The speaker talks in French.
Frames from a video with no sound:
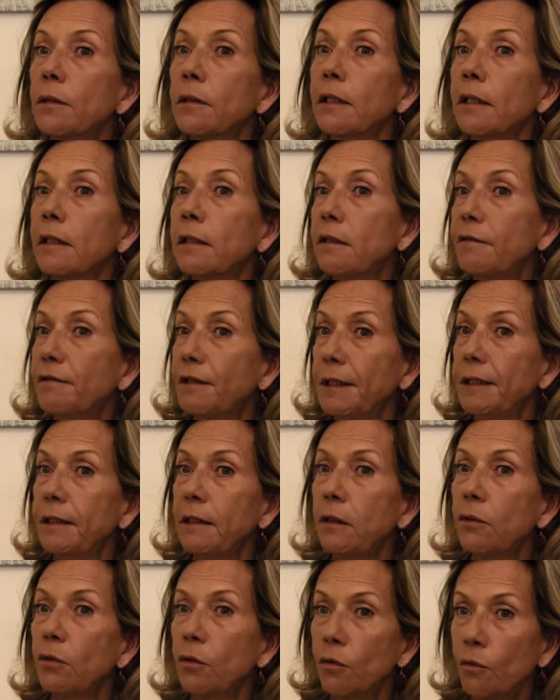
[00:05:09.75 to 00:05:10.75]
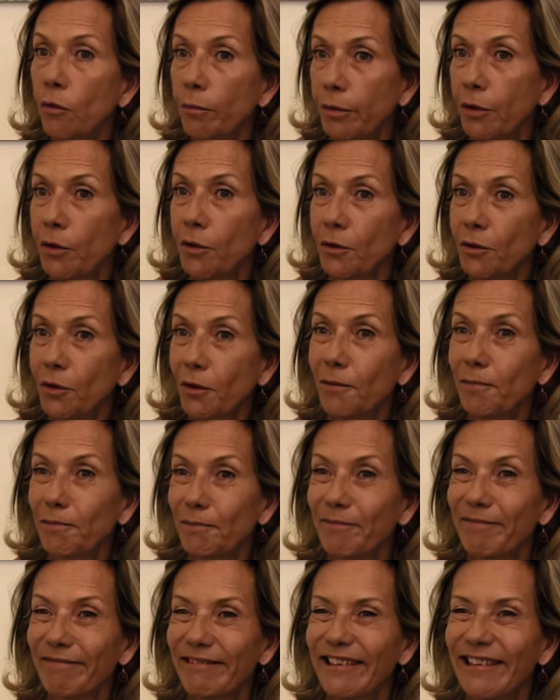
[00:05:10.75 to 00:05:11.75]
très difficile de comprendre
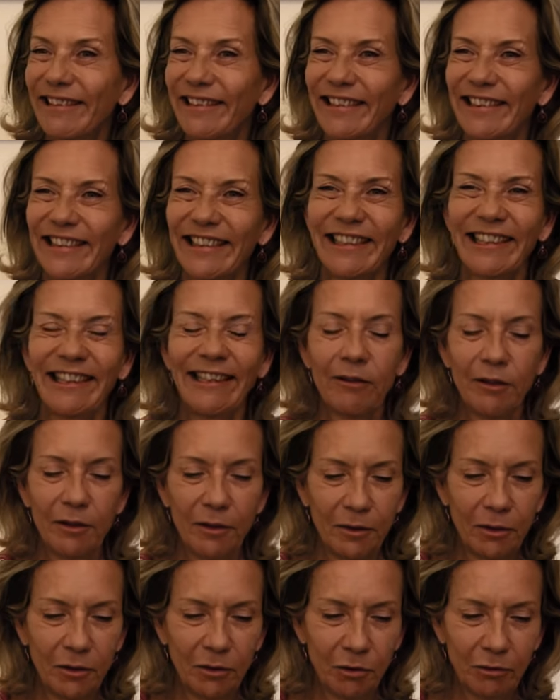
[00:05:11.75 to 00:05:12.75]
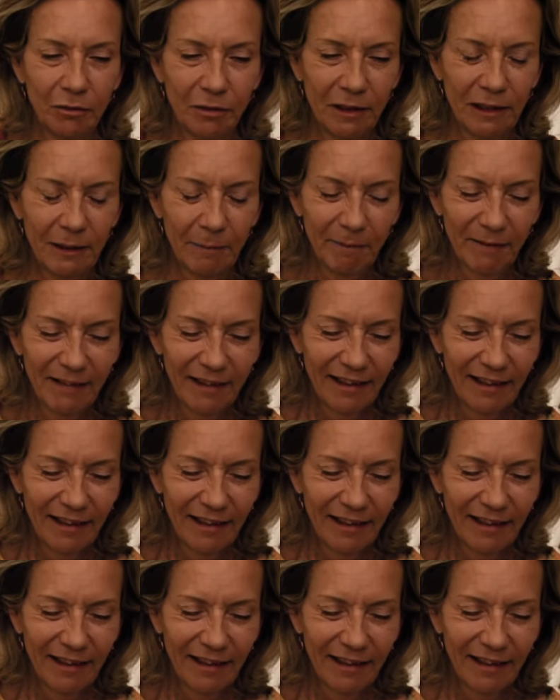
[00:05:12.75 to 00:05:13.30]
euh, ce qu'est le soufi.